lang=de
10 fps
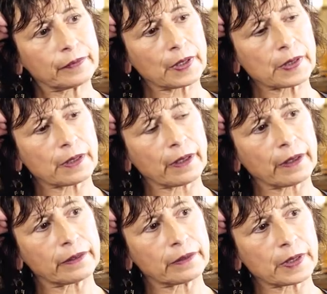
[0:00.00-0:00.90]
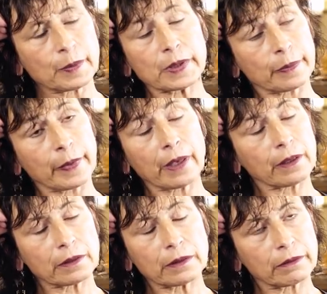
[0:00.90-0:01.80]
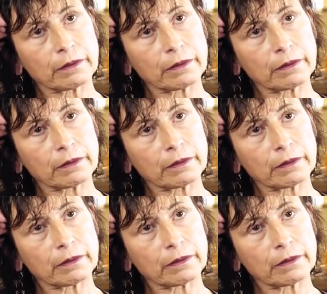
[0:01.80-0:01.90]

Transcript: das sagen, dass man es merkt.